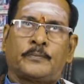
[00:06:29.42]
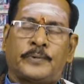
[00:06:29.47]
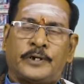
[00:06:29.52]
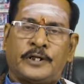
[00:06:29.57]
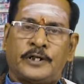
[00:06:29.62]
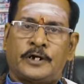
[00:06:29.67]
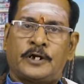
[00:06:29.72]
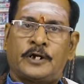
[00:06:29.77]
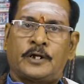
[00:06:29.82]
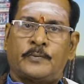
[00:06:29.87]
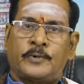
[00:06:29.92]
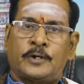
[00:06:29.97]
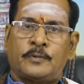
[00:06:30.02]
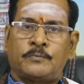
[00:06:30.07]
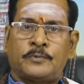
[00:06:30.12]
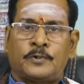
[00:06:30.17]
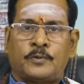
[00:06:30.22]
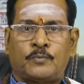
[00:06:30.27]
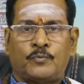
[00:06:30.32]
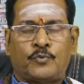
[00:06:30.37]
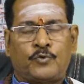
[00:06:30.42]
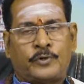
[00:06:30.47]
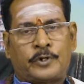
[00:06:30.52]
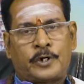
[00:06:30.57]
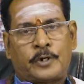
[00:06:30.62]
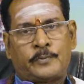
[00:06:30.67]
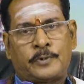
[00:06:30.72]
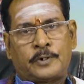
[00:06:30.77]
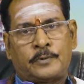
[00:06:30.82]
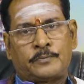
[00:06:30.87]
பனிரெண்டாம் இடம்
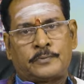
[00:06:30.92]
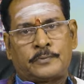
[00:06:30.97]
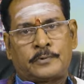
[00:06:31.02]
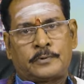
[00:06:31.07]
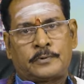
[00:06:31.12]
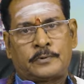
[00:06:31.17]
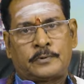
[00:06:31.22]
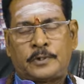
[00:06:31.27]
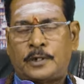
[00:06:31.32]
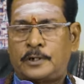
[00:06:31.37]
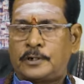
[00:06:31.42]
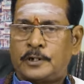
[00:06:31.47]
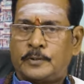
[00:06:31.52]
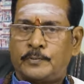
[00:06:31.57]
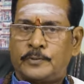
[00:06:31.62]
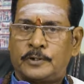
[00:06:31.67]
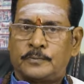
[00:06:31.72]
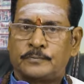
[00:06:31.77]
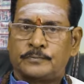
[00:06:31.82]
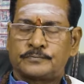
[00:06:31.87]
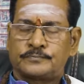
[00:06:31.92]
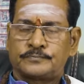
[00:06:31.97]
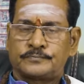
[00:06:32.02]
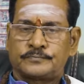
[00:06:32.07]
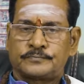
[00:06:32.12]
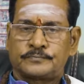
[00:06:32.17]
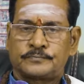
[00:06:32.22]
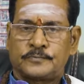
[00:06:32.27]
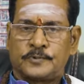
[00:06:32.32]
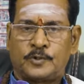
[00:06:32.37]
மூன்றாம் இடம் நான்காம் இடம்
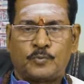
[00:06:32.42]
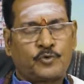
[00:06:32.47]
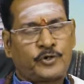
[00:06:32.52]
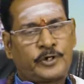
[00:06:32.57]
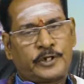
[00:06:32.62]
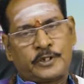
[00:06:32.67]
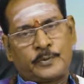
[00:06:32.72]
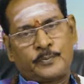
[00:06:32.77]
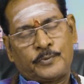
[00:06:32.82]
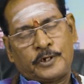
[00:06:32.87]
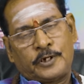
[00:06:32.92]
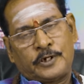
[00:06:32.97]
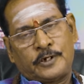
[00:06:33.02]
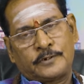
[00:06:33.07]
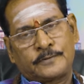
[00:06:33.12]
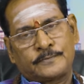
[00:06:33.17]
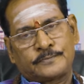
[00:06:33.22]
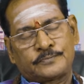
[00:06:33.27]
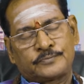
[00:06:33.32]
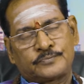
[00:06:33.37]
இந்த மூணு இடத்தையும் பார்க்குறாரு